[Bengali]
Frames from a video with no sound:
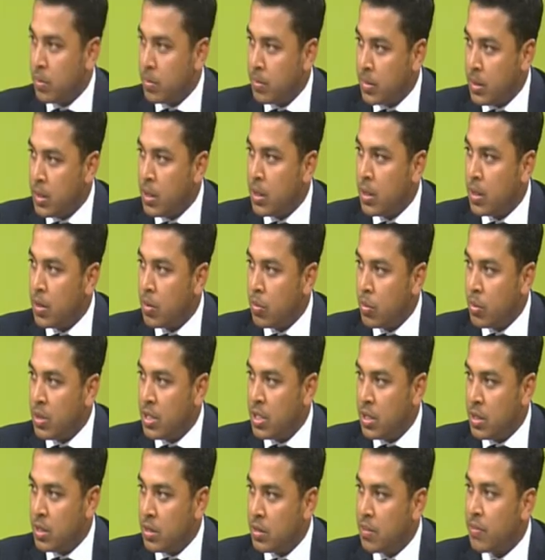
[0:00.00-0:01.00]
হবে উইচ
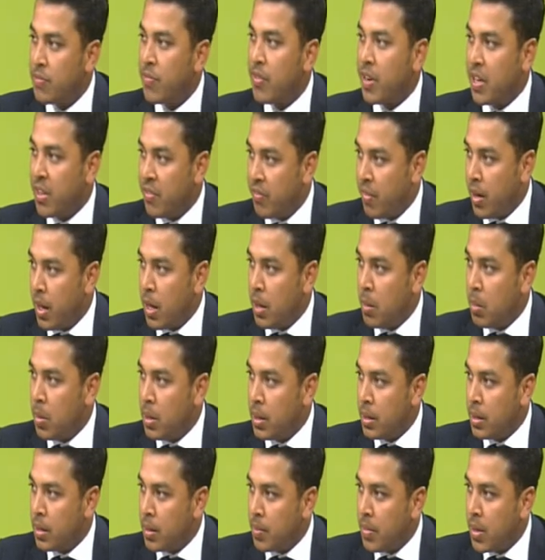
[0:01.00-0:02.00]
ইজ ভেরি ভায়াবল
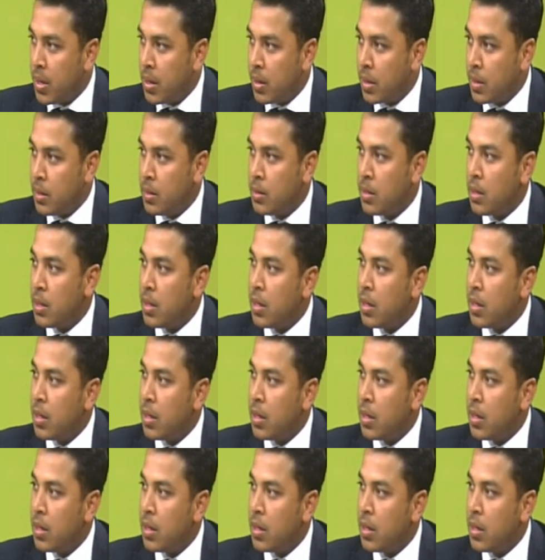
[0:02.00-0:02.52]
ইন দ্য মার্কেট